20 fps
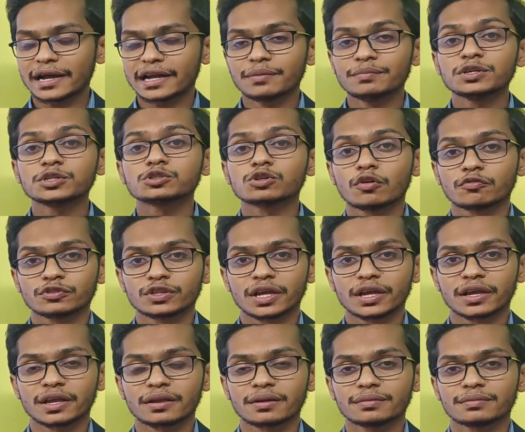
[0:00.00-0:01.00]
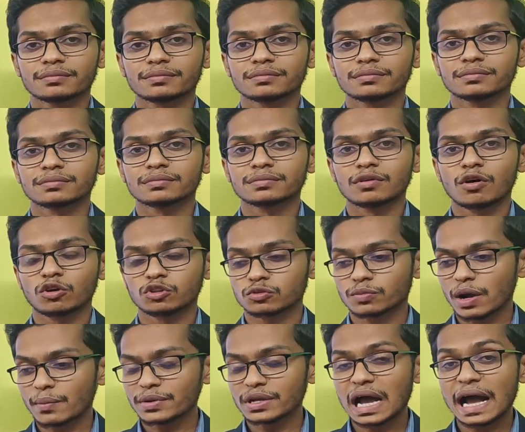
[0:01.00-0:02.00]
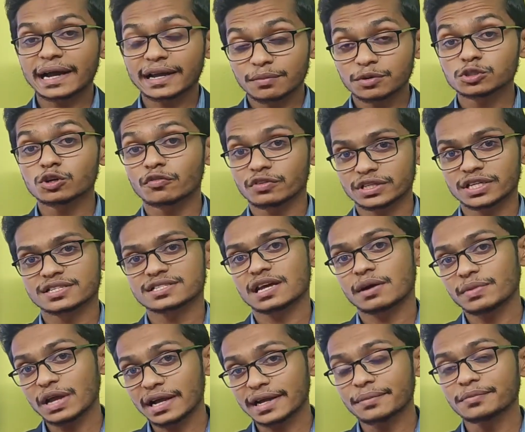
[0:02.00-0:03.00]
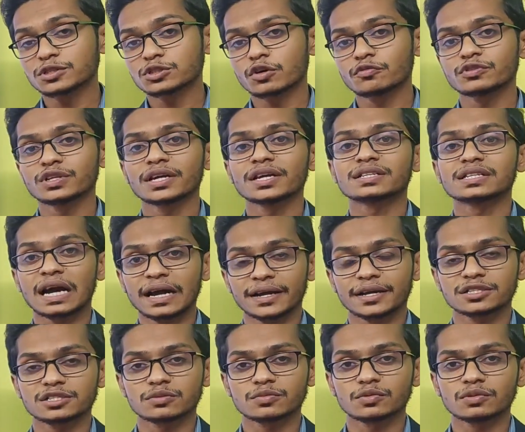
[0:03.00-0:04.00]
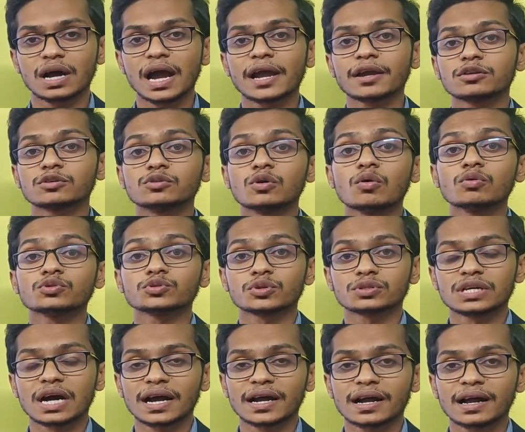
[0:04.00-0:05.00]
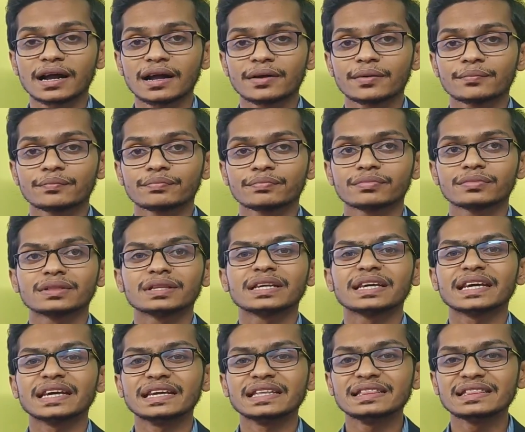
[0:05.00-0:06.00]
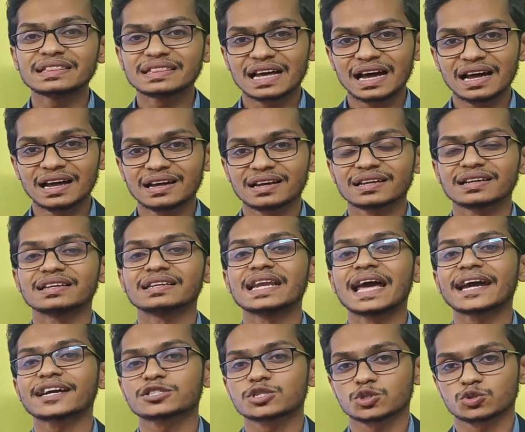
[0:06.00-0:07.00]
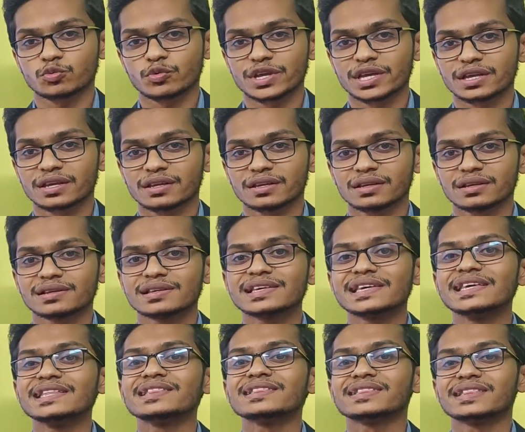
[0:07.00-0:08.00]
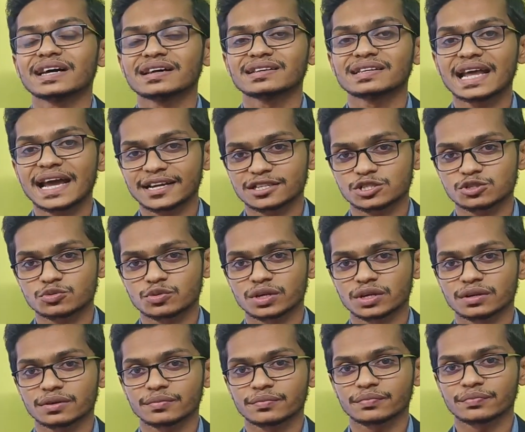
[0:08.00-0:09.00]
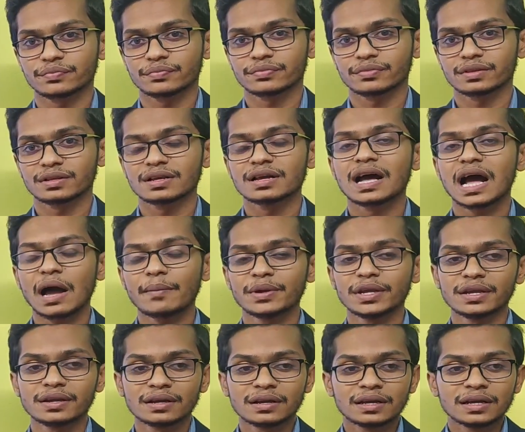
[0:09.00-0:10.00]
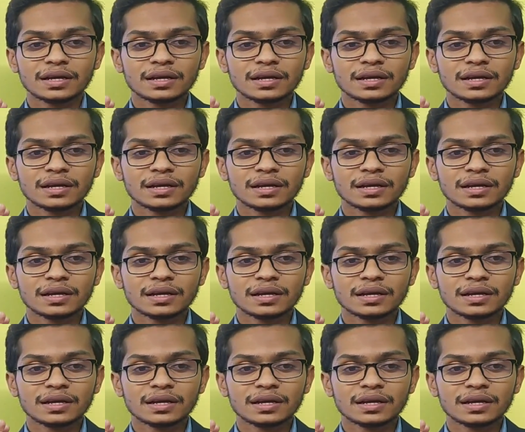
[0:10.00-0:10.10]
আগামী সপ্তাহে অথবা আমি আগামী সপ্তাহে ইয়েস আমি আগামী সপ্তাহে ঢাকা যাব আই উইল গো টু ঢাকা ইন দ্য নেক্সট উইক ইন দ্য নেক্সট উইক আমি